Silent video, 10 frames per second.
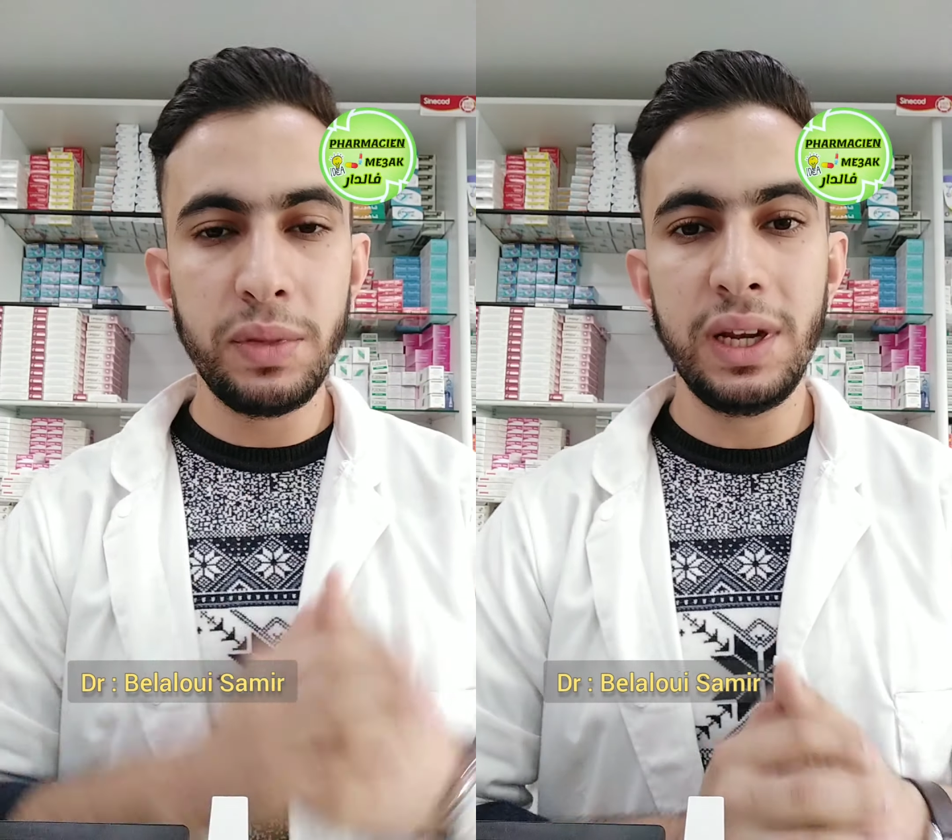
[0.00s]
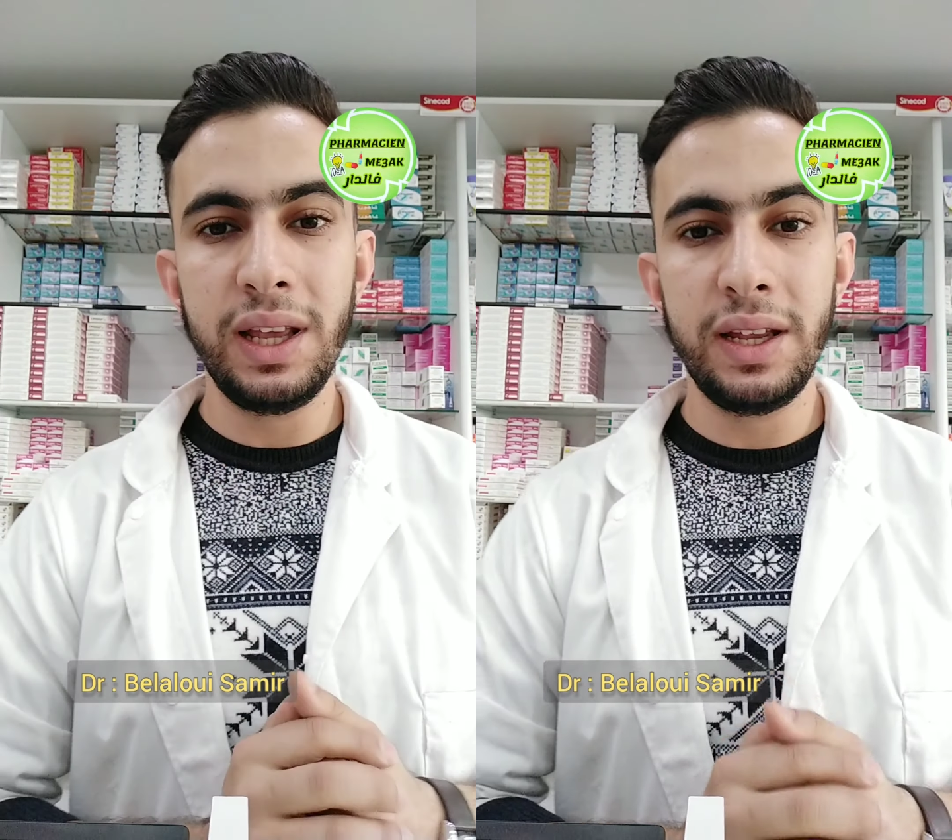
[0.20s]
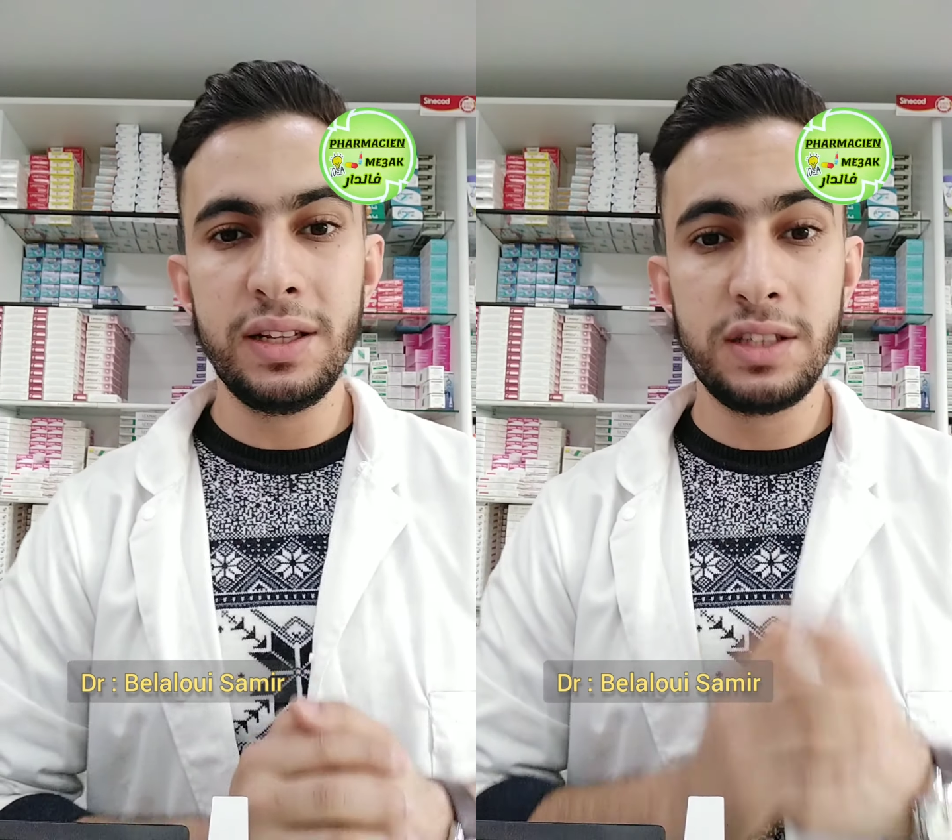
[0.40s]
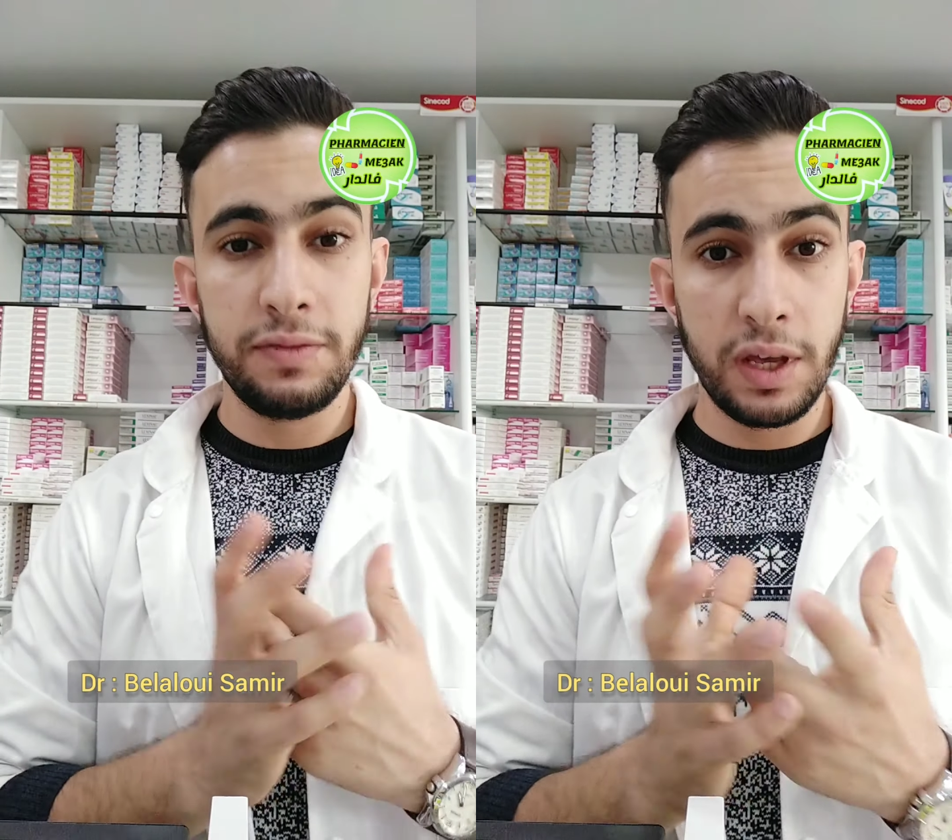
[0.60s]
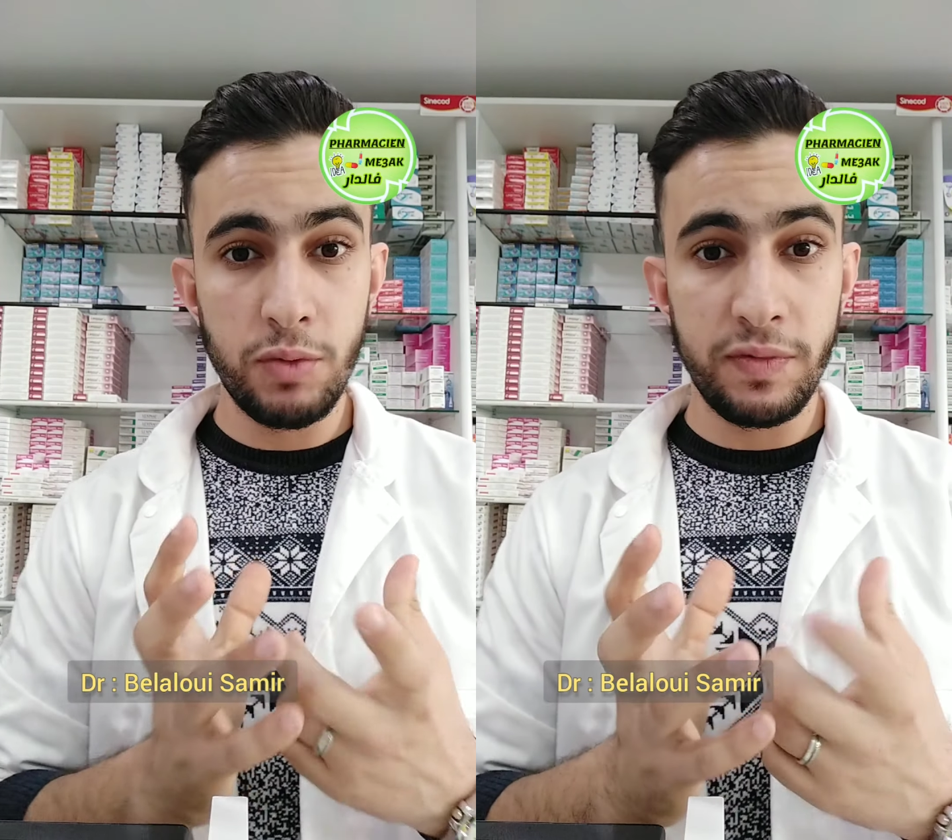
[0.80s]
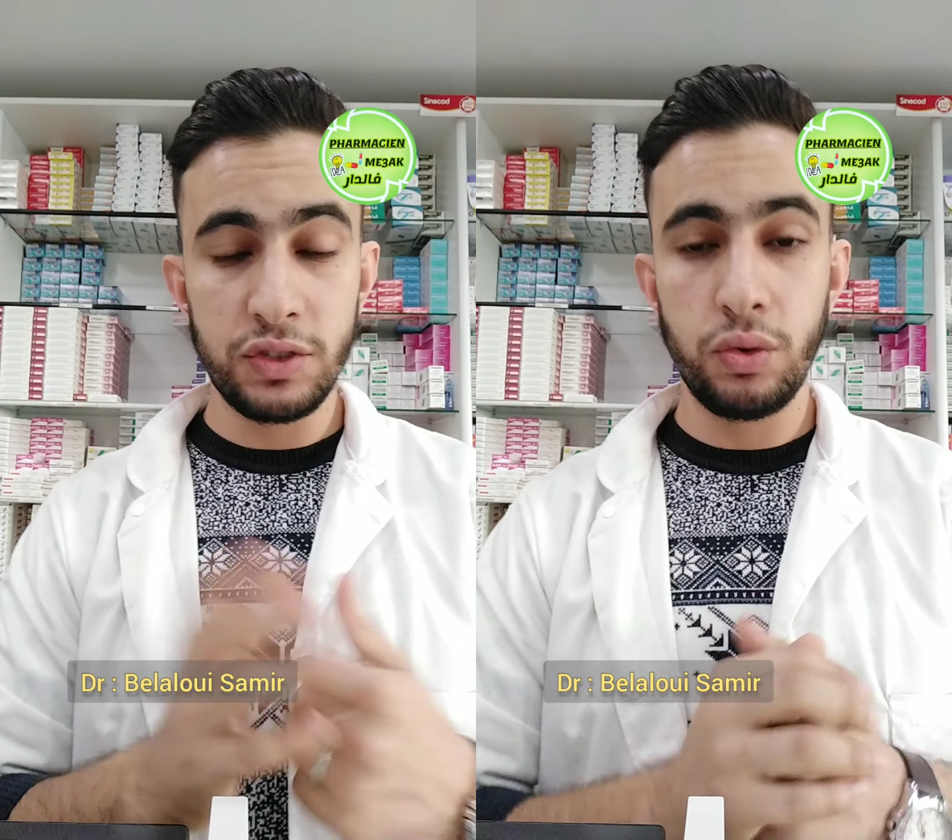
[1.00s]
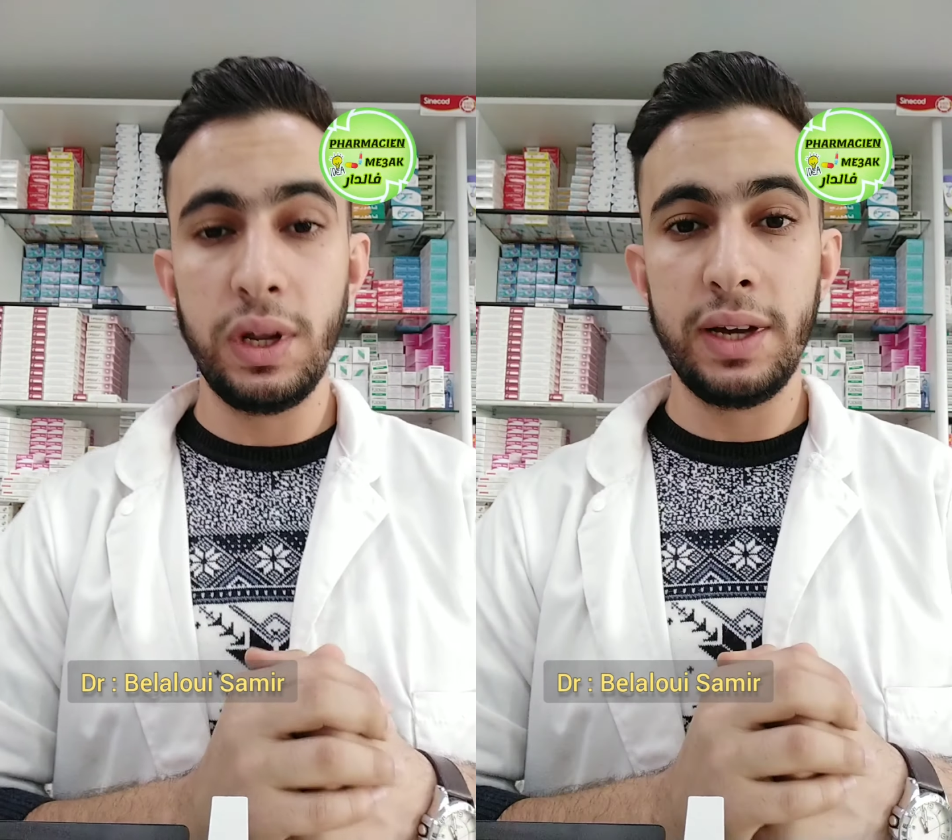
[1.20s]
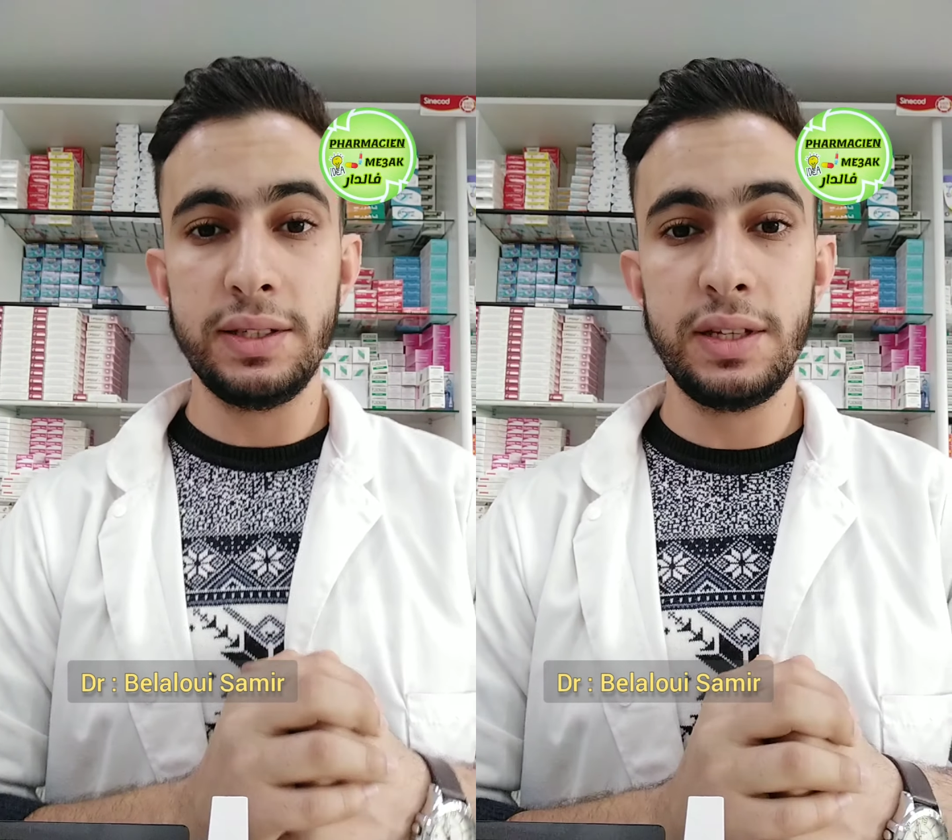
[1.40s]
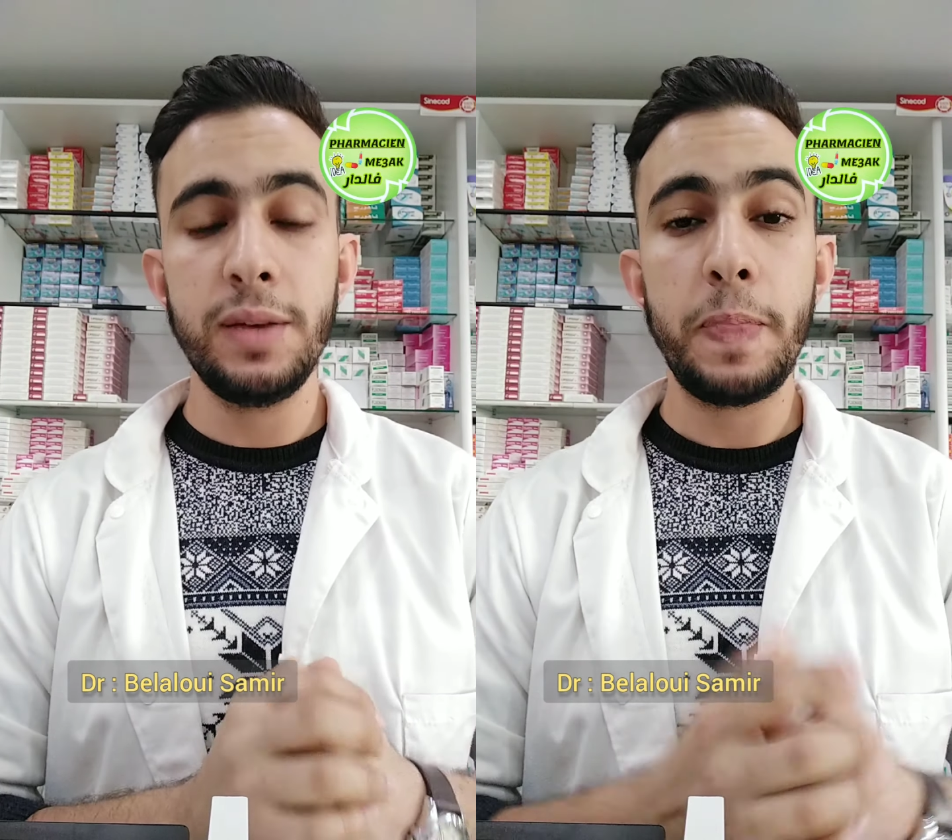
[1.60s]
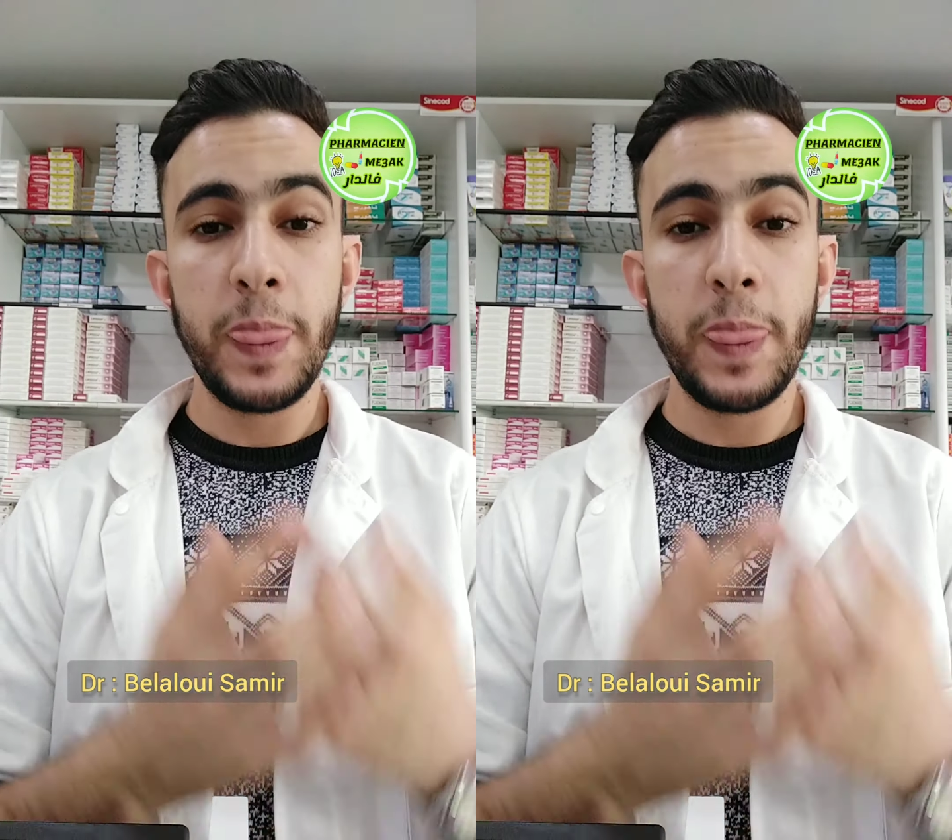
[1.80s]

باللي العينين سي فريمون فاسكولاريزي